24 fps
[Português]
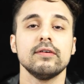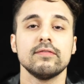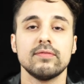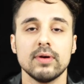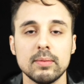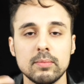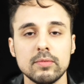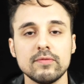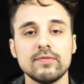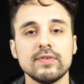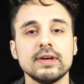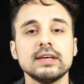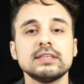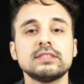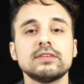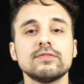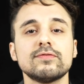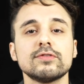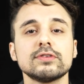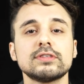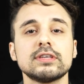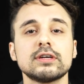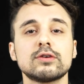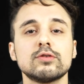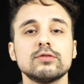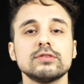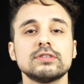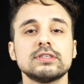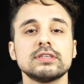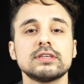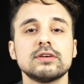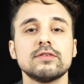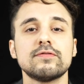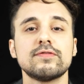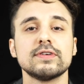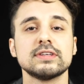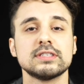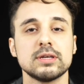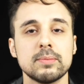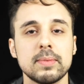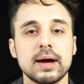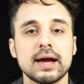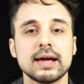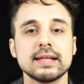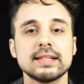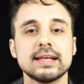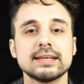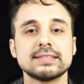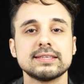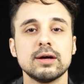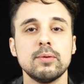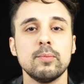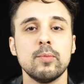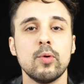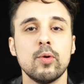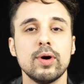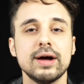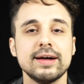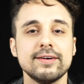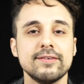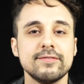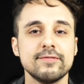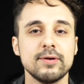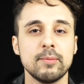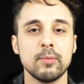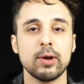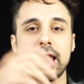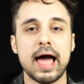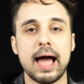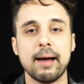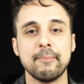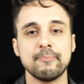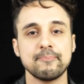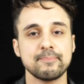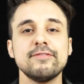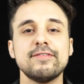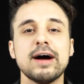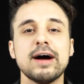Vamos ver se você conseguiu fazer uma redação boa. Vamos lá.